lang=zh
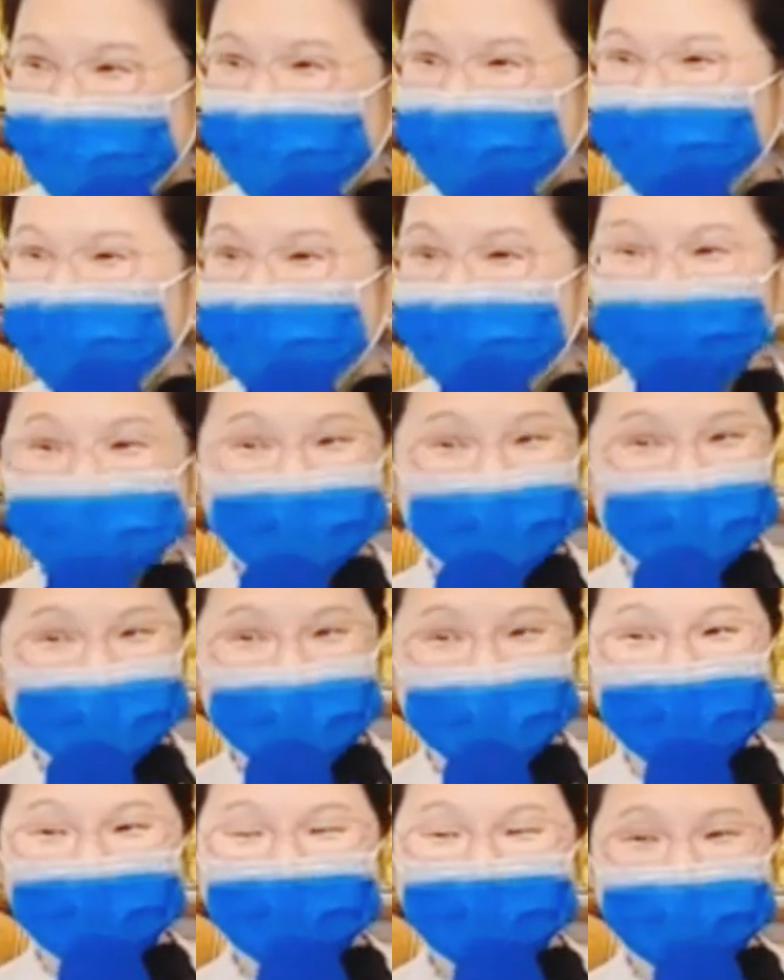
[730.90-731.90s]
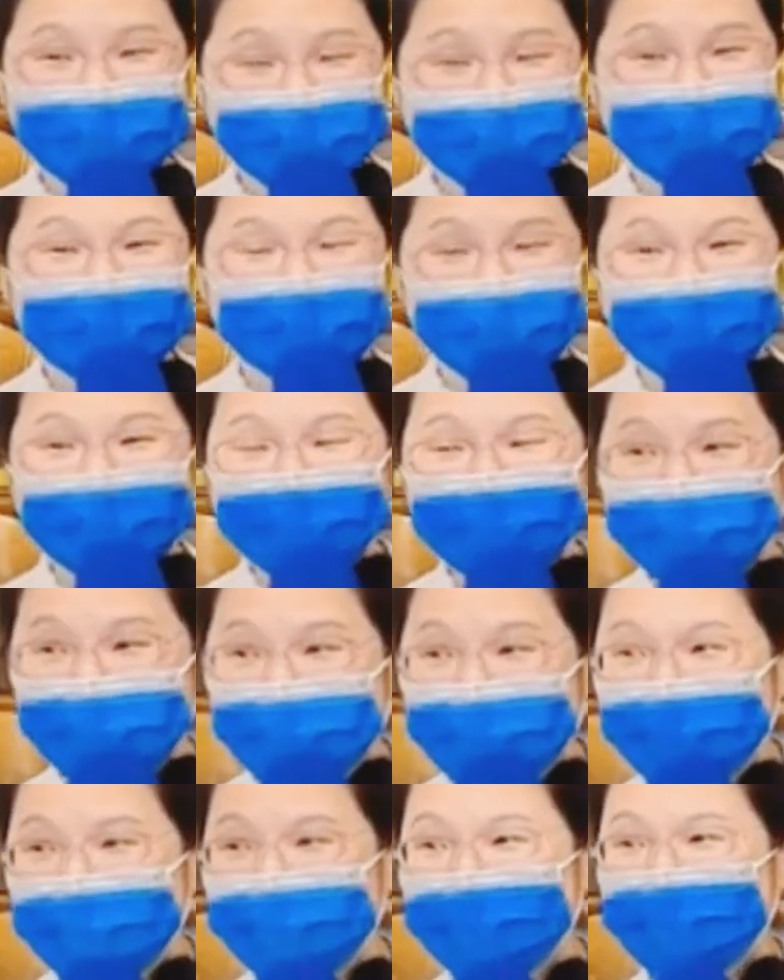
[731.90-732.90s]
楚，哦安尼磁场
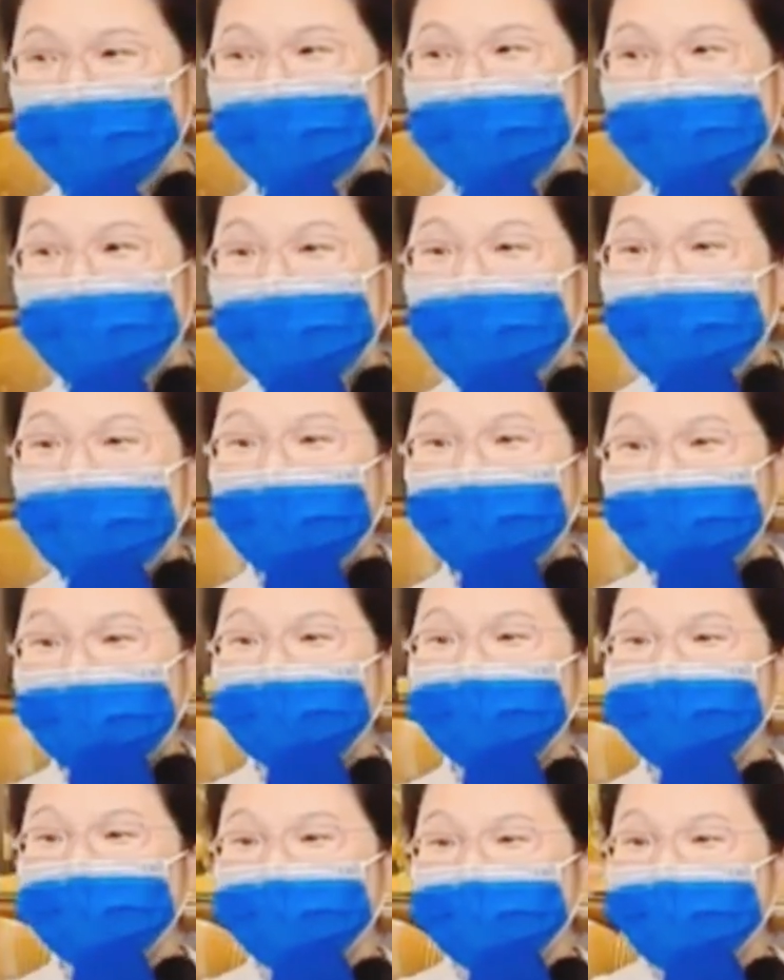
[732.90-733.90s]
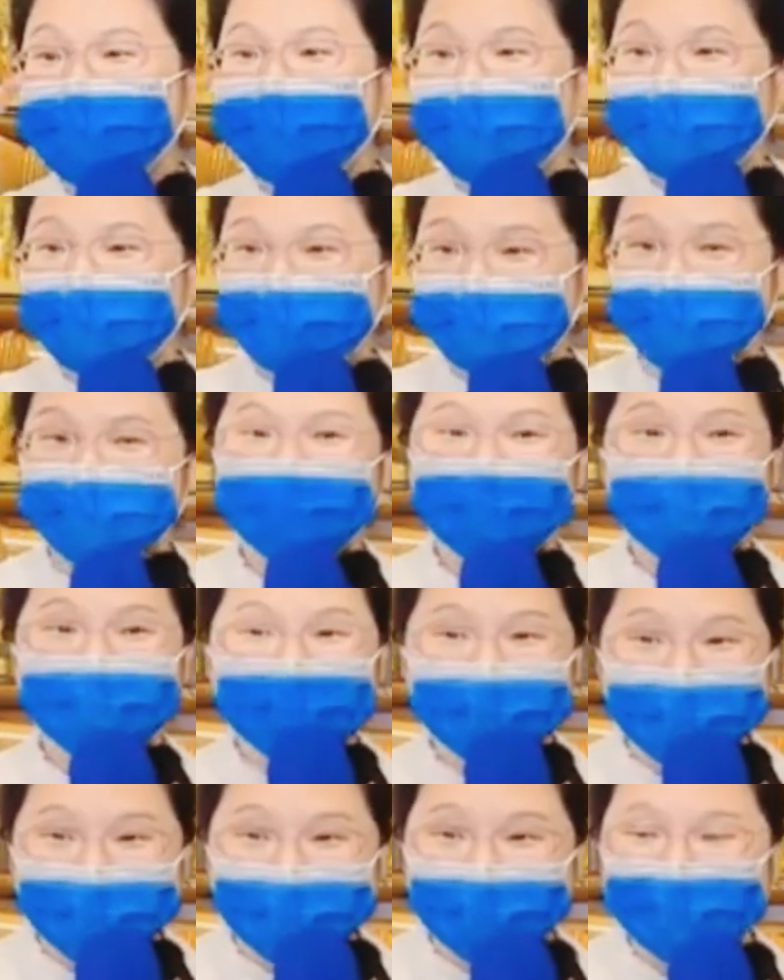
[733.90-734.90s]
就 OK，啊再来练歌。
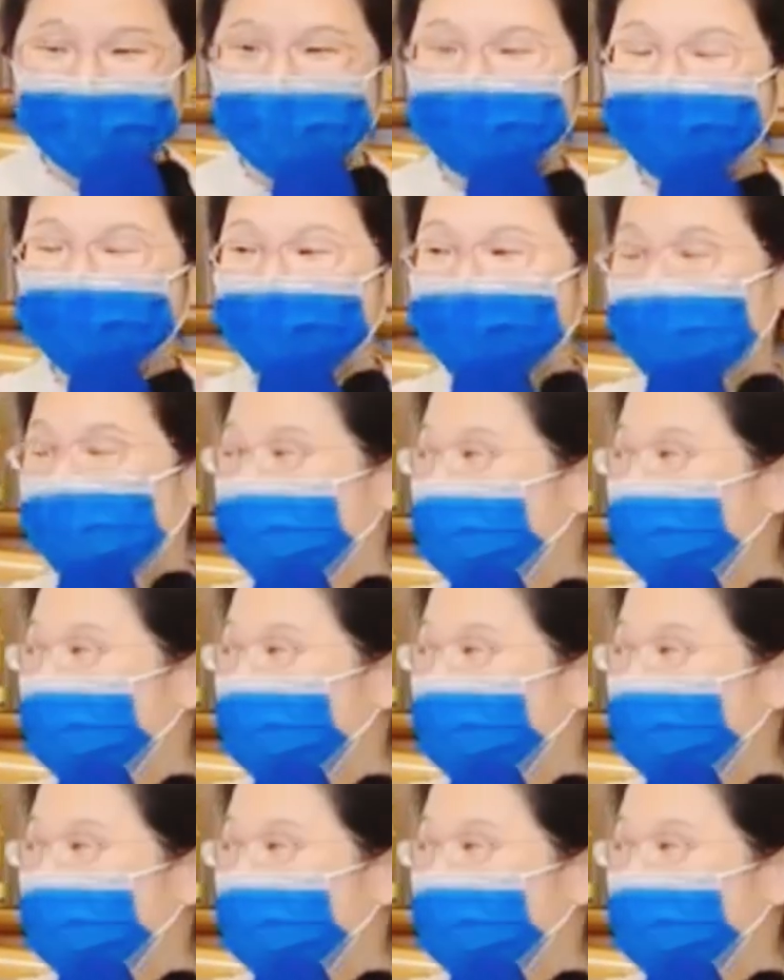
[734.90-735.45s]
啊，